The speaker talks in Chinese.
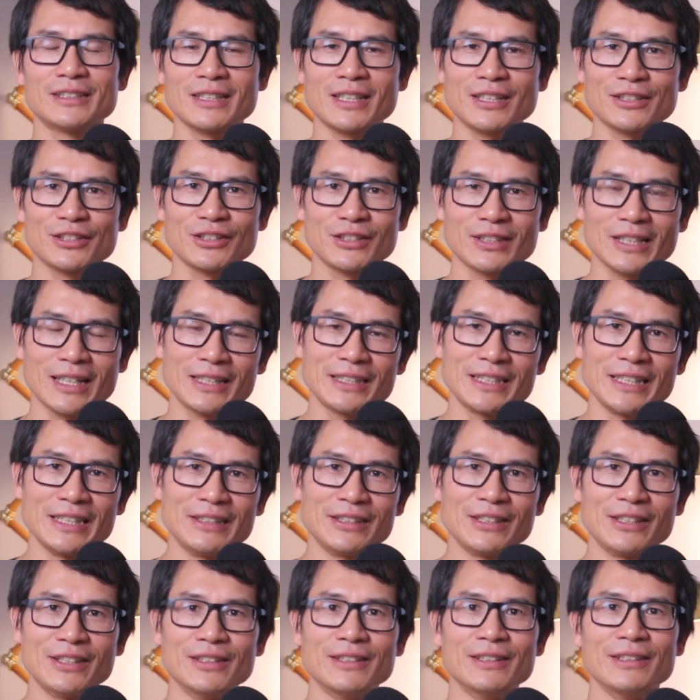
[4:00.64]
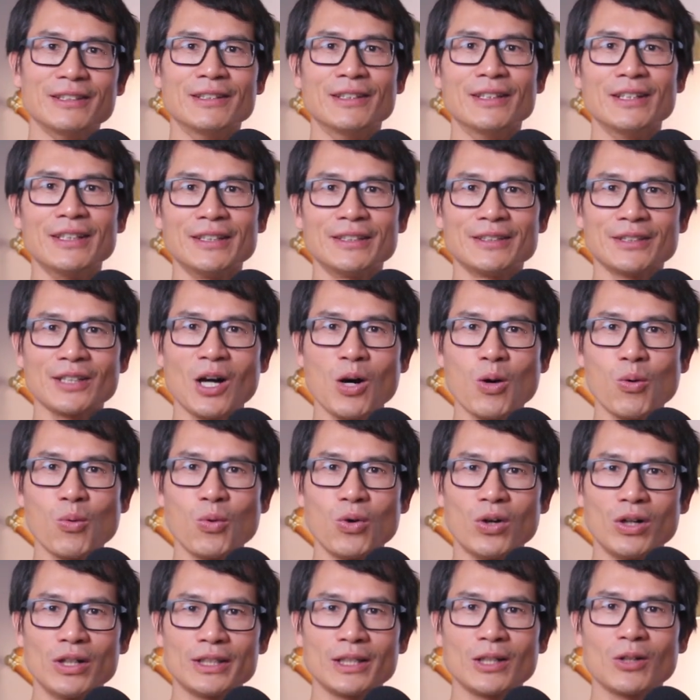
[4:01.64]
那是他应得的。那
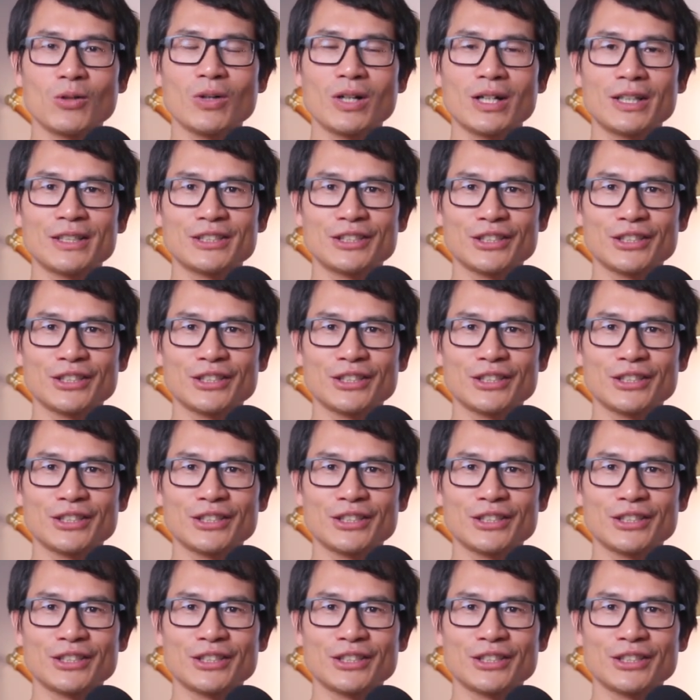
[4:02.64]
我的话，